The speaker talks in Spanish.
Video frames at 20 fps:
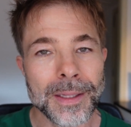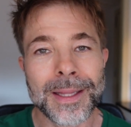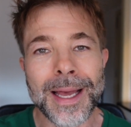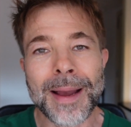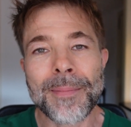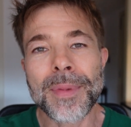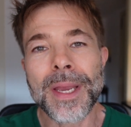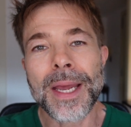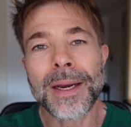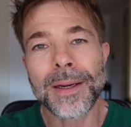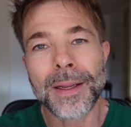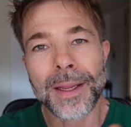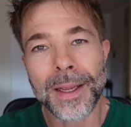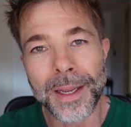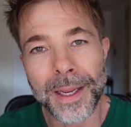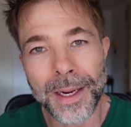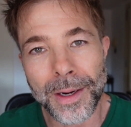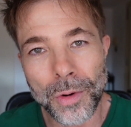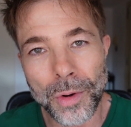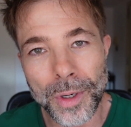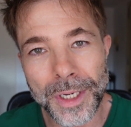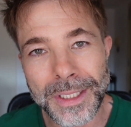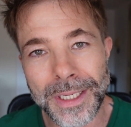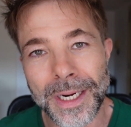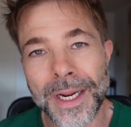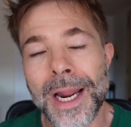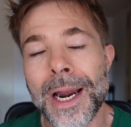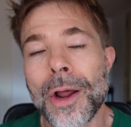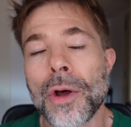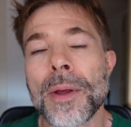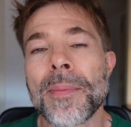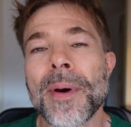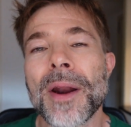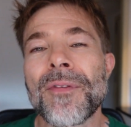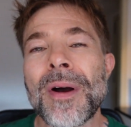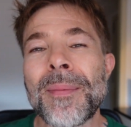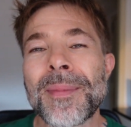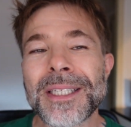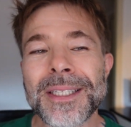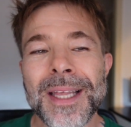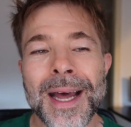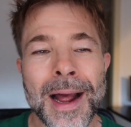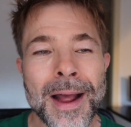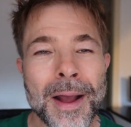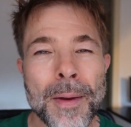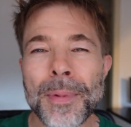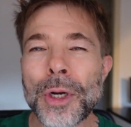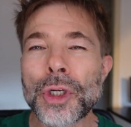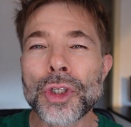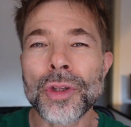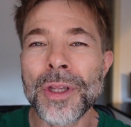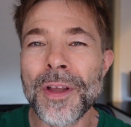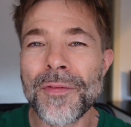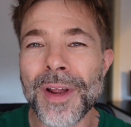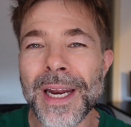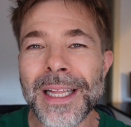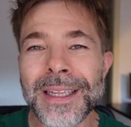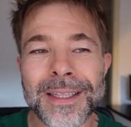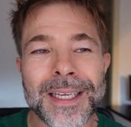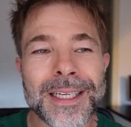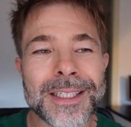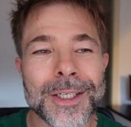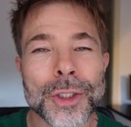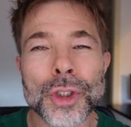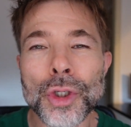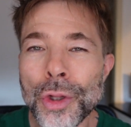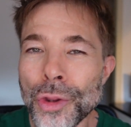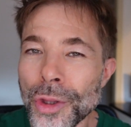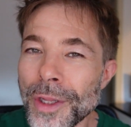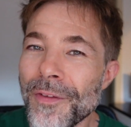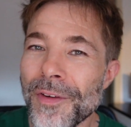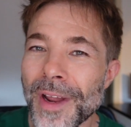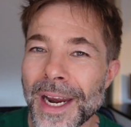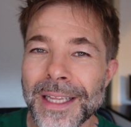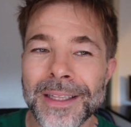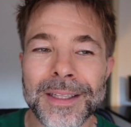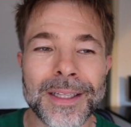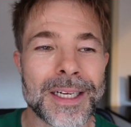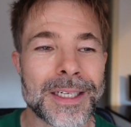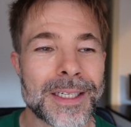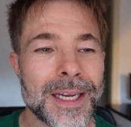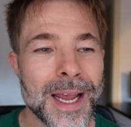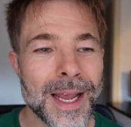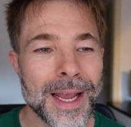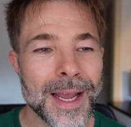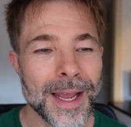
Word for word: también en lo que sería la O de parfum está, pero son diferentes, son diferentes.